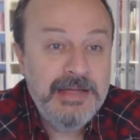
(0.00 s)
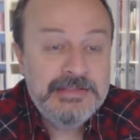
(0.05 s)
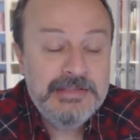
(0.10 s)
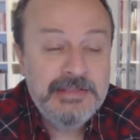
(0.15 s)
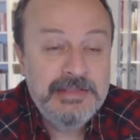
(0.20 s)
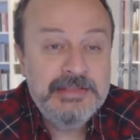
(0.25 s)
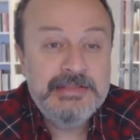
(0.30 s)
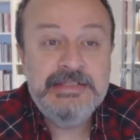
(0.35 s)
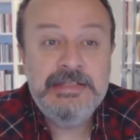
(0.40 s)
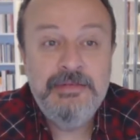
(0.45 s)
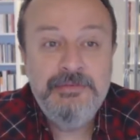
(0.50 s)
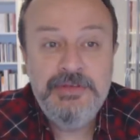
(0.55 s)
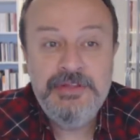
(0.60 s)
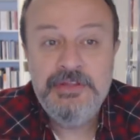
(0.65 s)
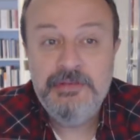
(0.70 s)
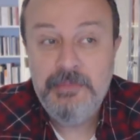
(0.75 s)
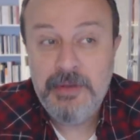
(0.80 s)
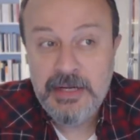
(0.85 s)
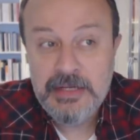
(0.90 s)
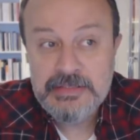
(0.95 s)
bazıları
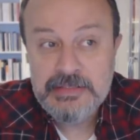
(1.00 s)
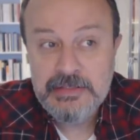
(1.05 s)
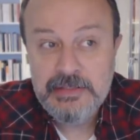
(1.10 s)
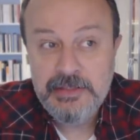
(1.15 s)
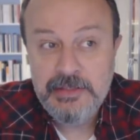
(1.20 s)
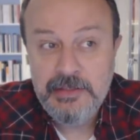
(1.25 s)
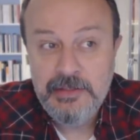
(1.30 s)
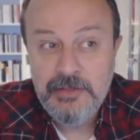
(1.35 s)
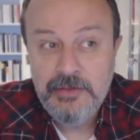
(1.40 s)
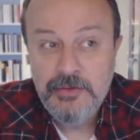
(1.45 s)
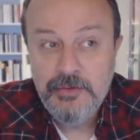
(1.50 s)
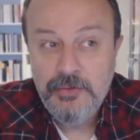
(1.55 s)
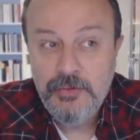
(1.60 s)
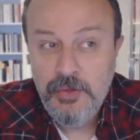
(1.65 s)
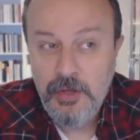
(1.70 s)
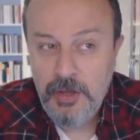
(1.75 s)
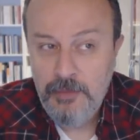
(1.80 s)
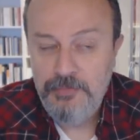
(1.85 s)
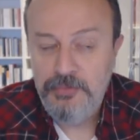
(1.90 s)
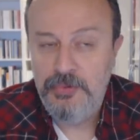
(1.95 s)
sevindi, bazıları
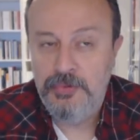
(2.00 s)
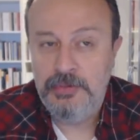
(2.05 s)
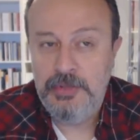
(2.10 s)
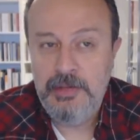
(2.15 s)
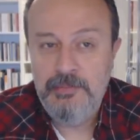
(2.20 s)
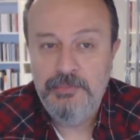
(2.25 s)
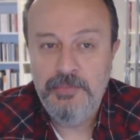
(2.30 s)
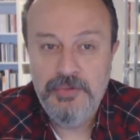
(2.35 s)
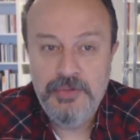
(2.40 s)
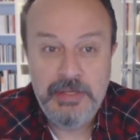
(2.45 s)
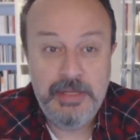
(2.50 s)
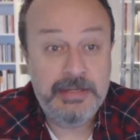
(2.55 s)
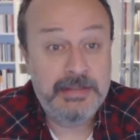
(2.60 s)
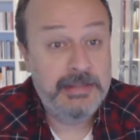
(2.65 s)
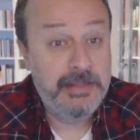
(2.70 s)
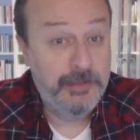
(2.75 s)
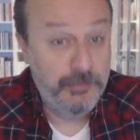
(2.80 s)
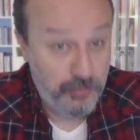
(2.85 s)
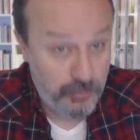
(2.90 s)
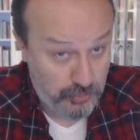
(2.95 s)
ne yapıyor lan bunlar
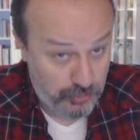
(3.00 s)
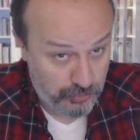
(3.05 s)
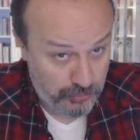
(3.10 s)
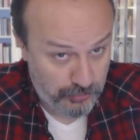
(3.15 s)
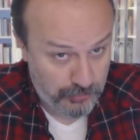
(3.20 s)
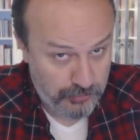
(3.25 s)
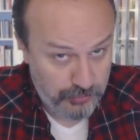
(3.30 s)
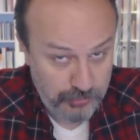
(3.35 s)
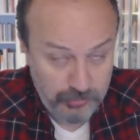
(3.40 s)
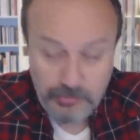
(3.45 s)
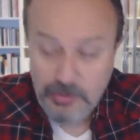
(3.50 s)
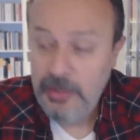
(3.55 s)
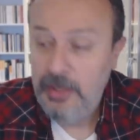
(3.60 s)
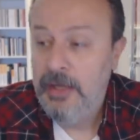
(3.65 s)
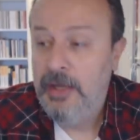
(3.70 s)
diye düşündü.